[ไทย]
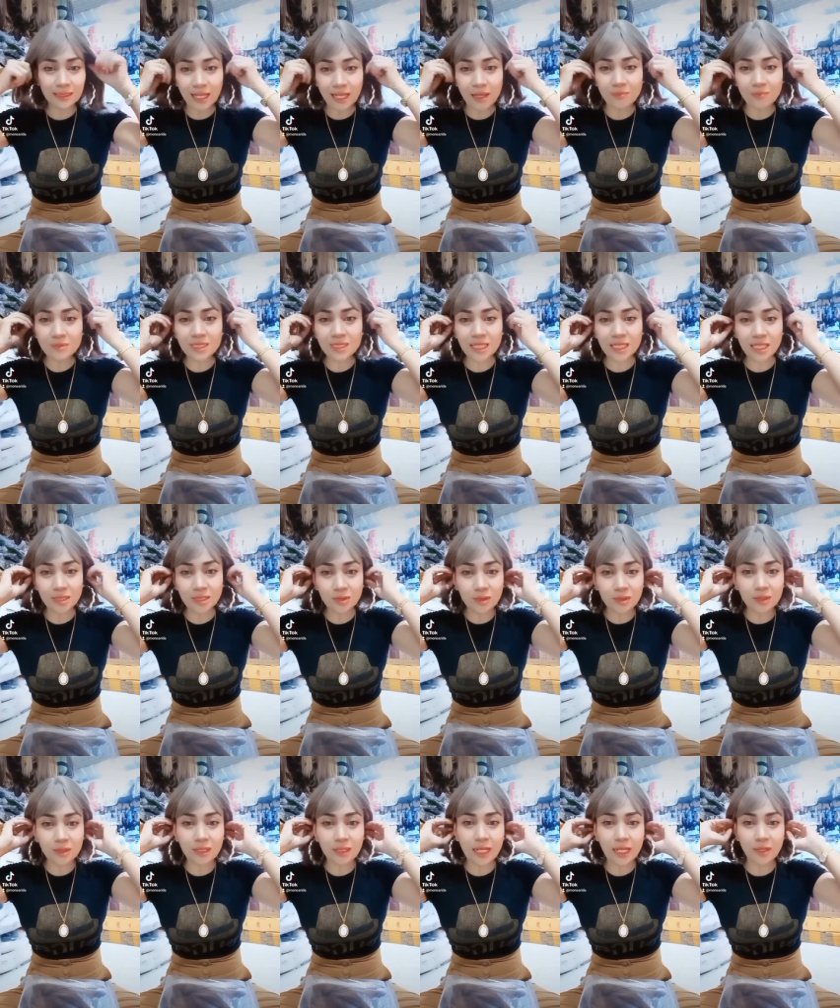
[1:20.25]
ทำสีจน
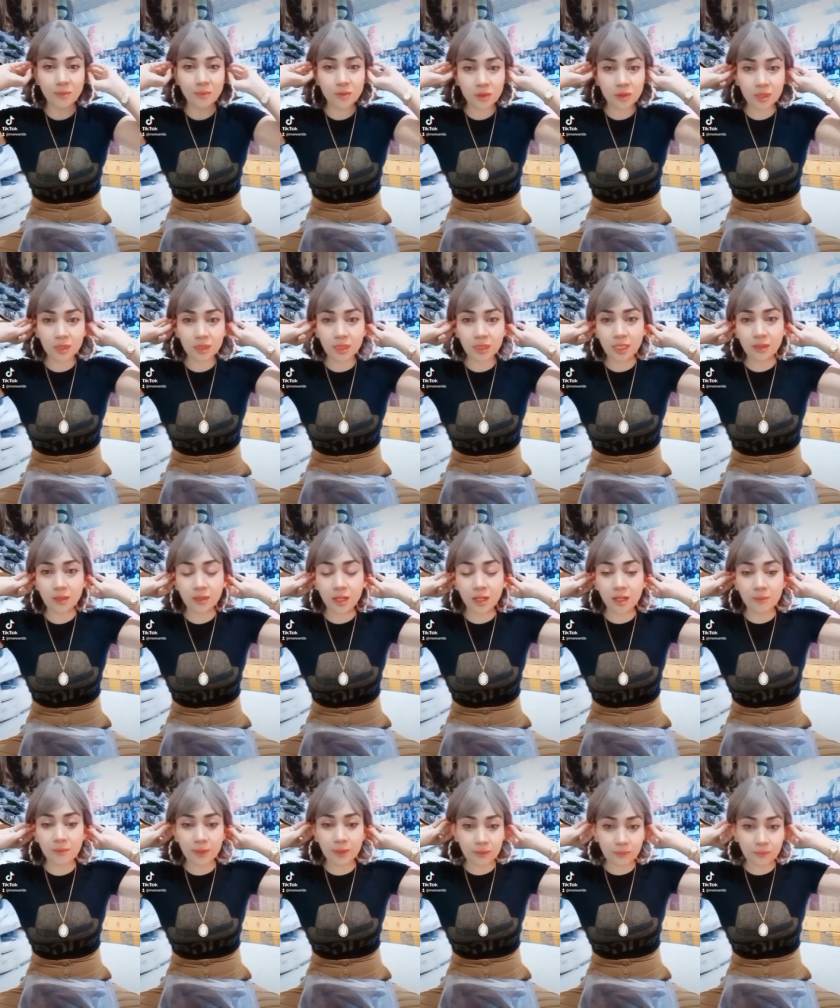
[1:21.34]
เละหมดเลย แล้วก็
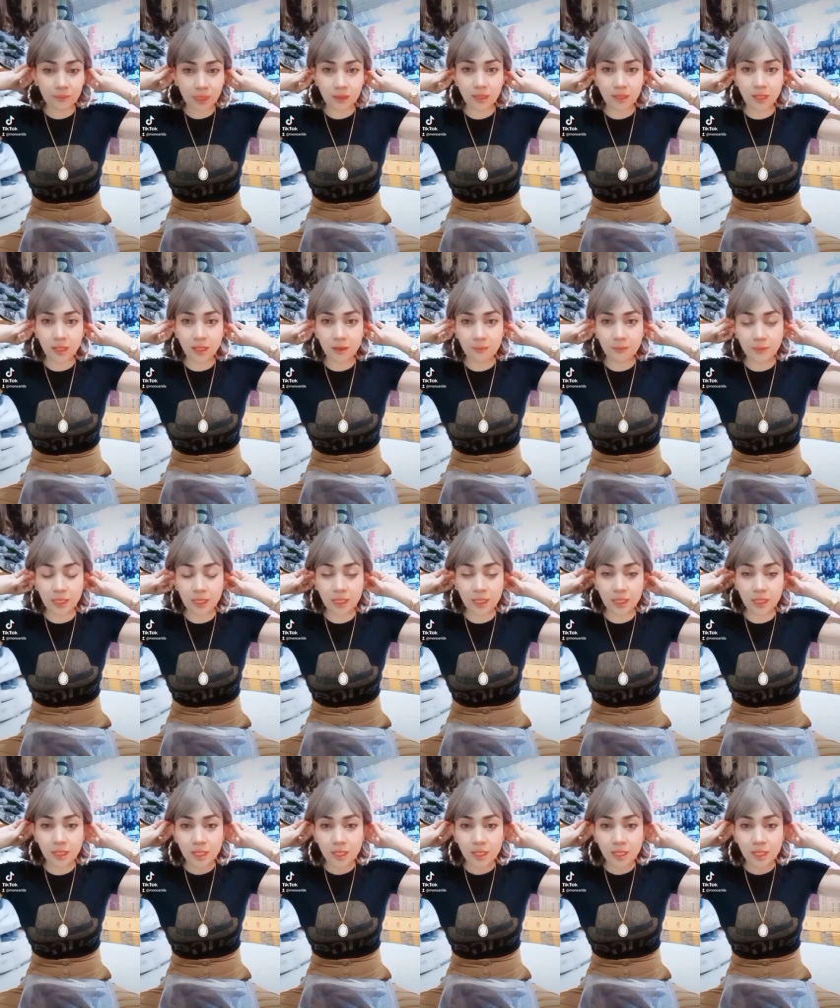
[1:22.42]
มันมันก็ไม่